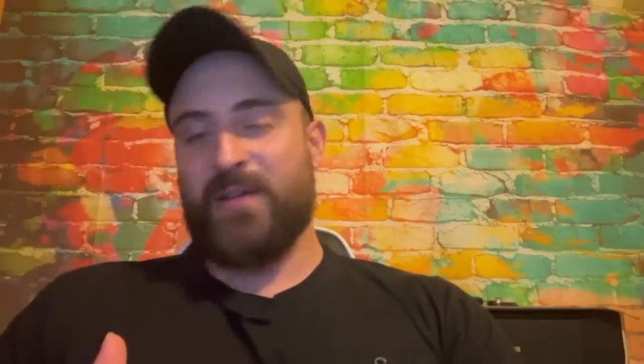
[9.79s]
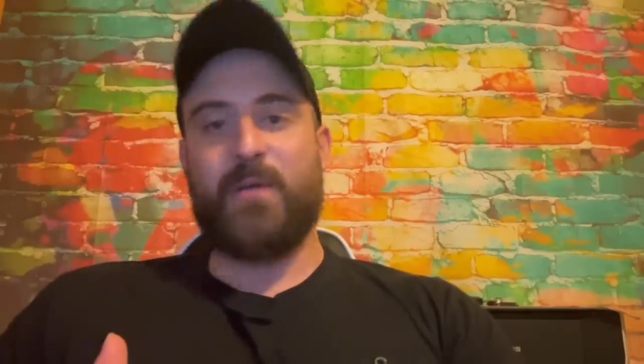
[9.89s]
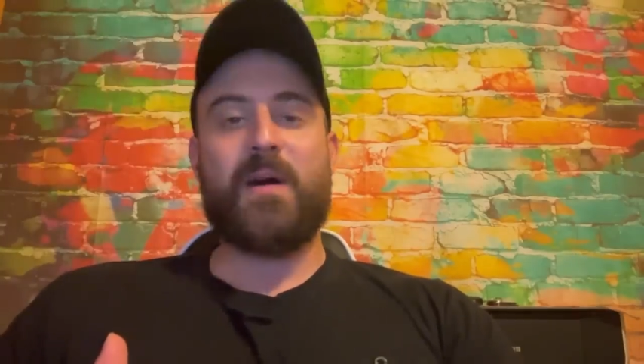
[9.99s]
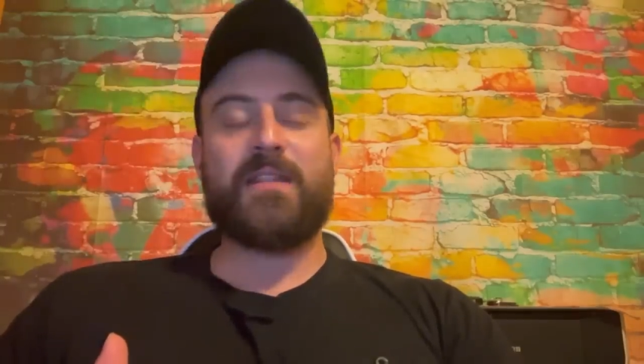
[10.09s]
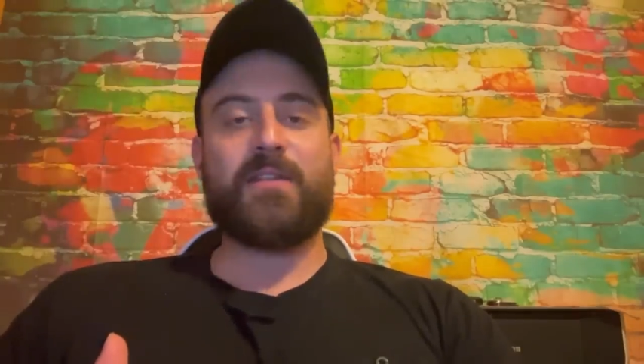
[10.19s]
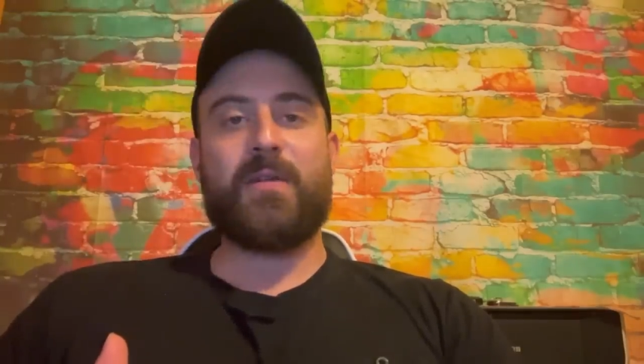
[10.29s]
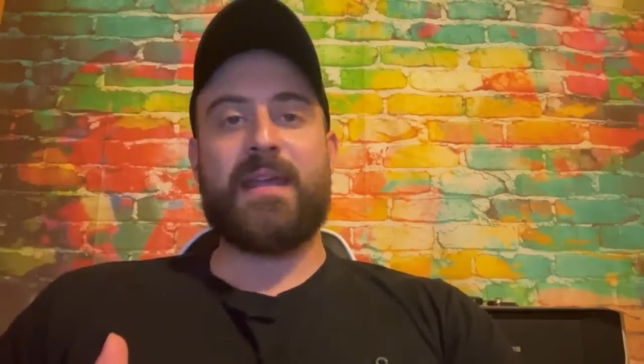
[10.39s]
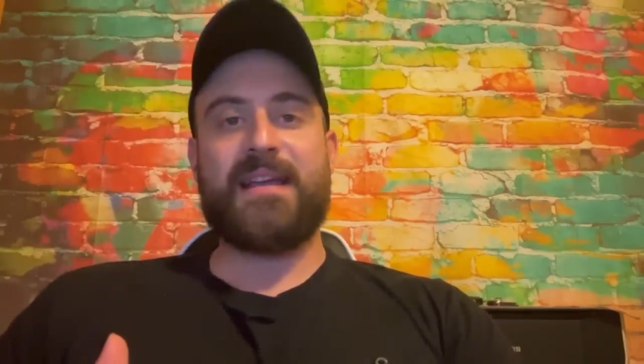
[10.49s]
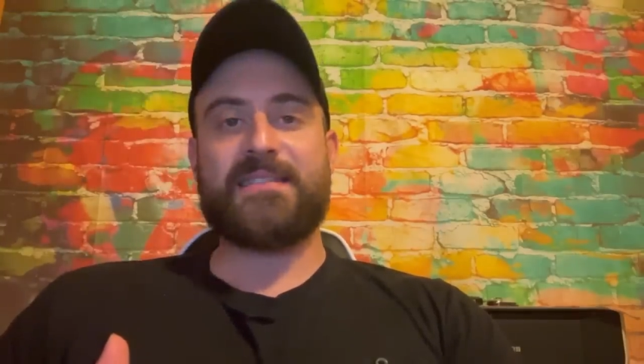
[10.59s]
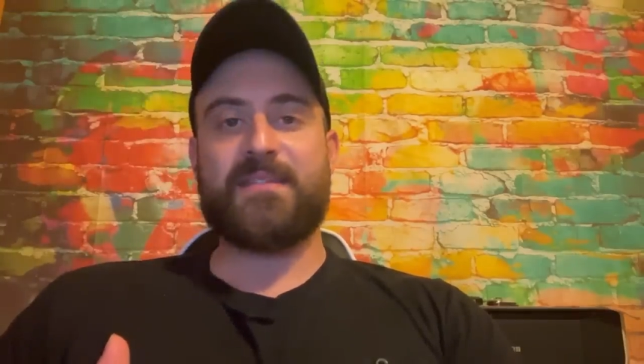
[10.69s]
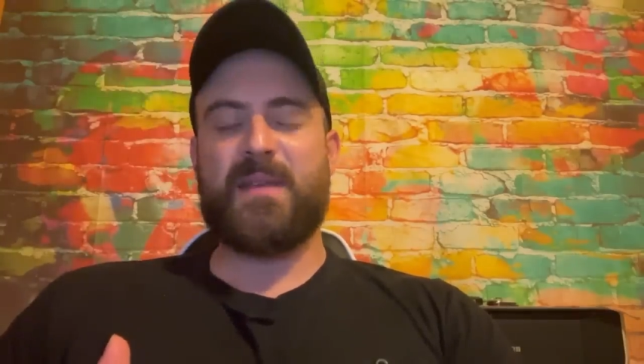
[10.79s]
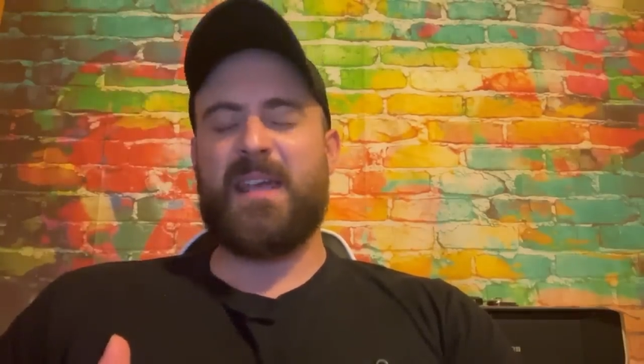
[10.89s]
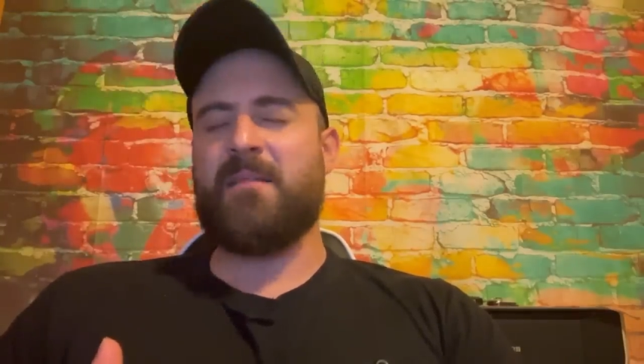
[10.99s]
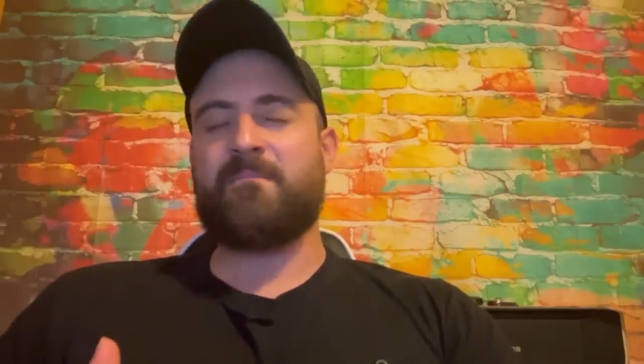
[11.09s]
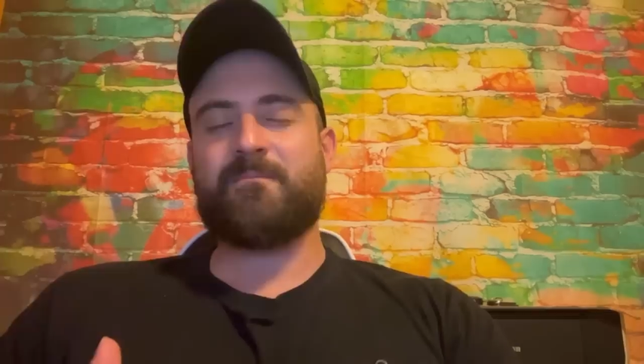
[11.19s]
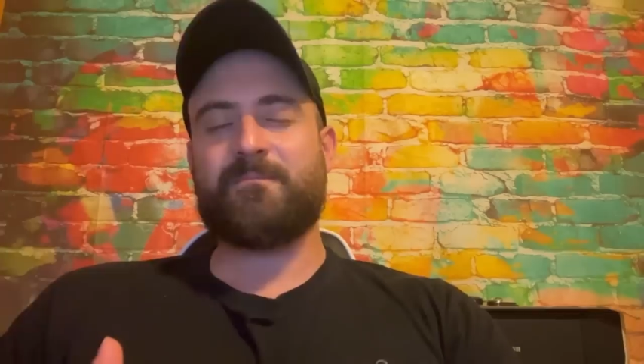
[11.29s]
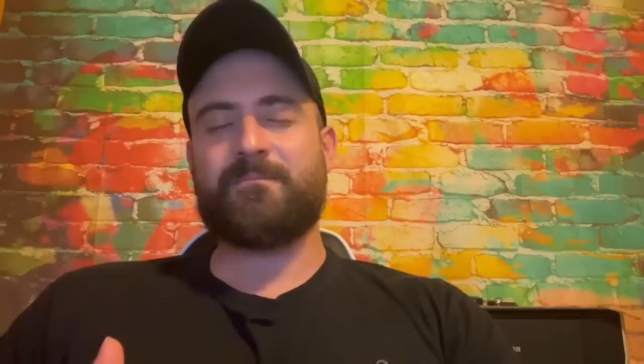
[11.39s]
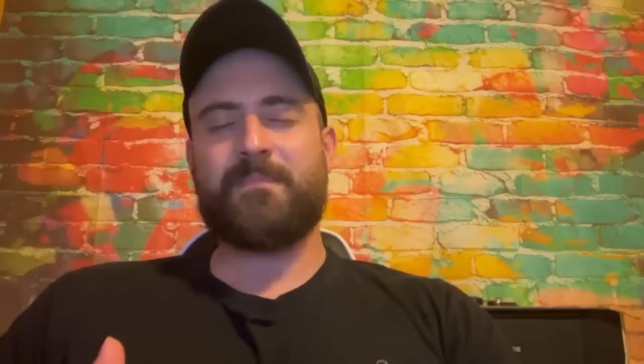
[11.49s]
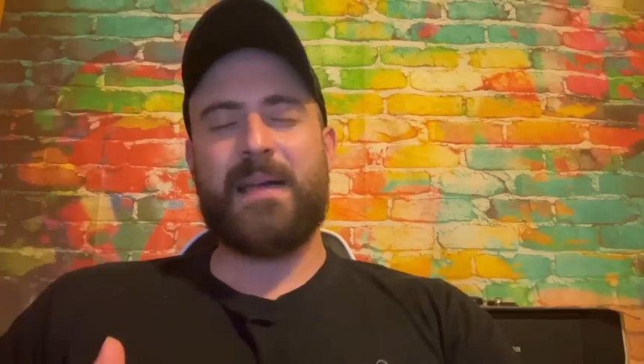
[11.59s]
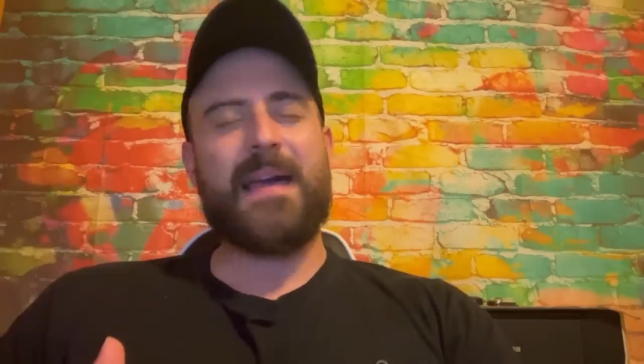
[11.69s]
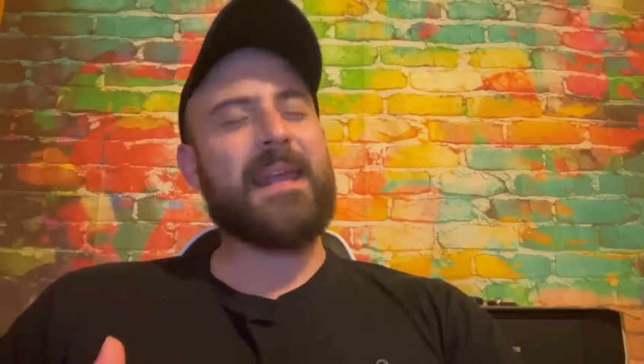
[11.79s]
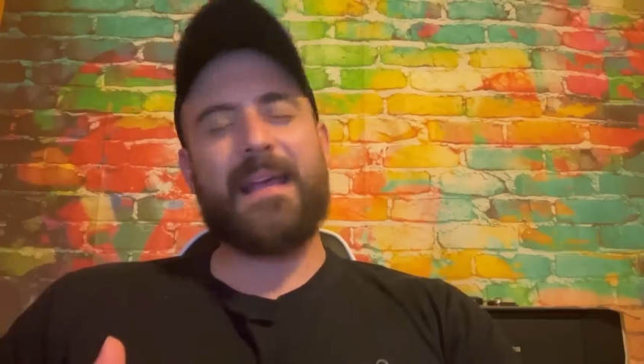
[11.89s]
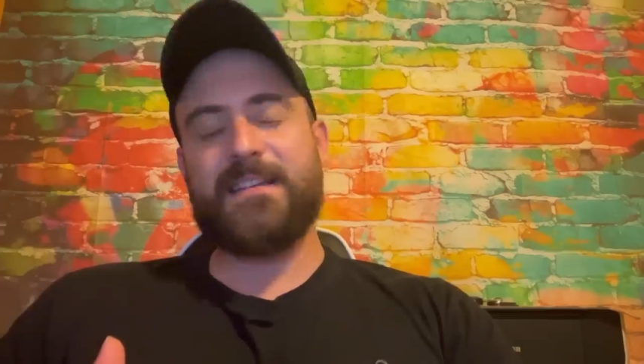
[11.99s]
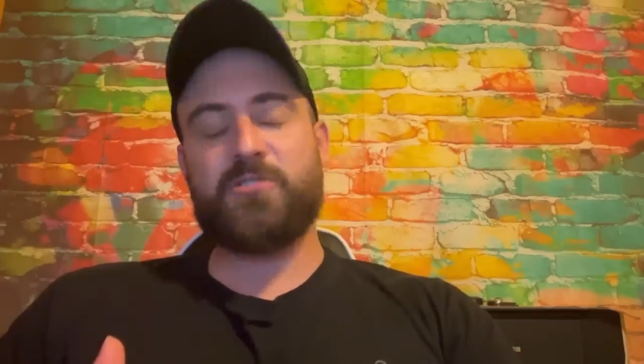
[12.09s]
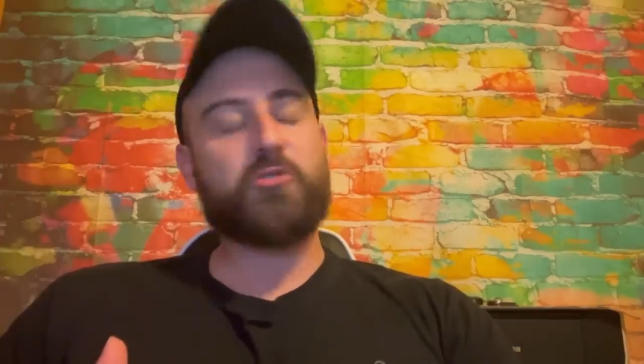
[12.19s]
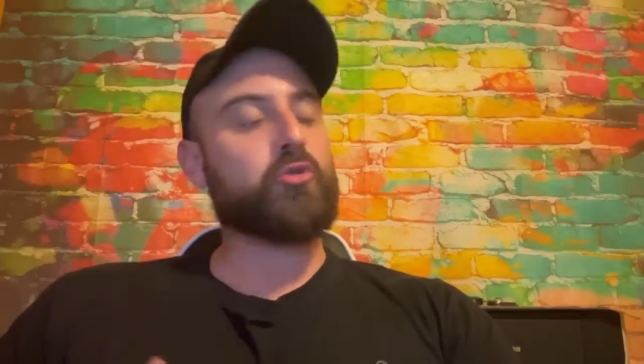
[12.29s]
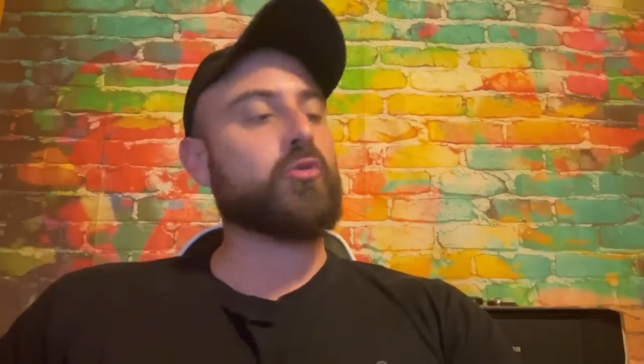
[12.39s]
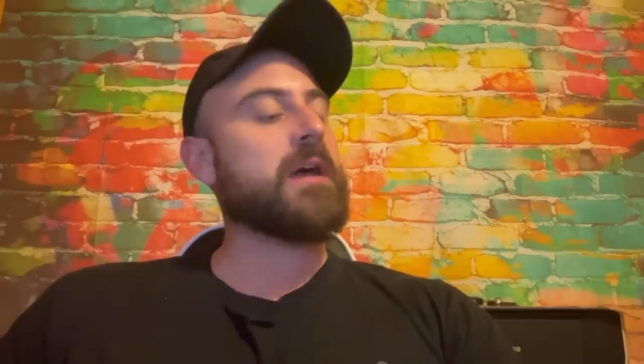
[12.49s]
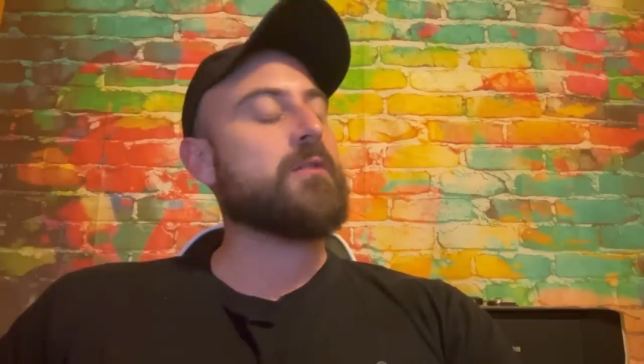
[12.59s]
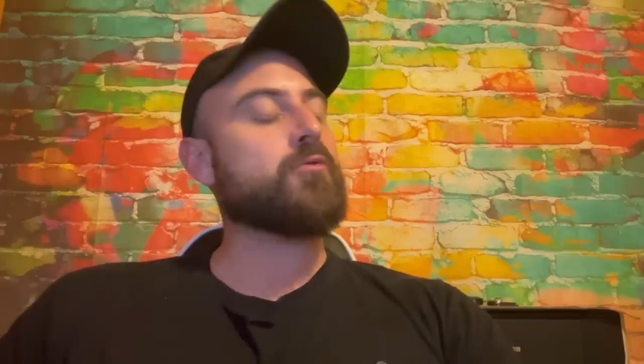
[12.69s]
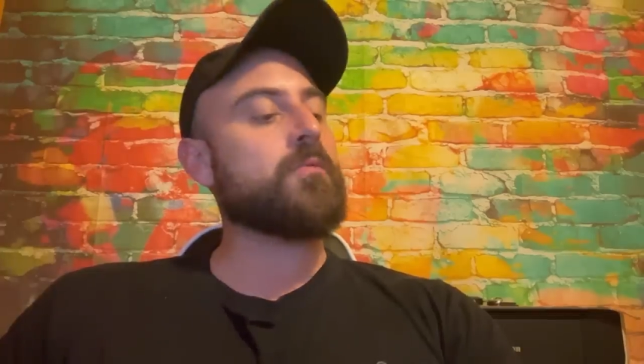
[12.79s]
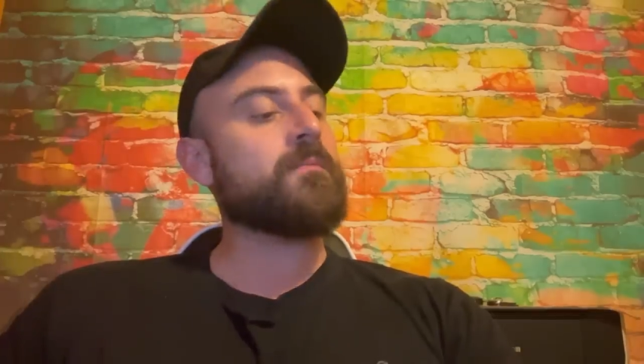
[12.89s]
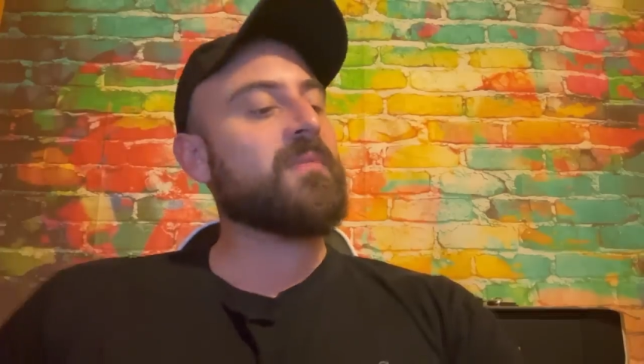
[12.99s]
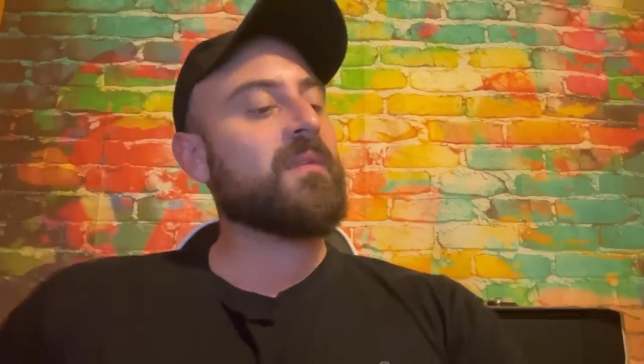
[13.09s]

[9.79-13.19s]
guardano in casa mia, magari anche sdottorando.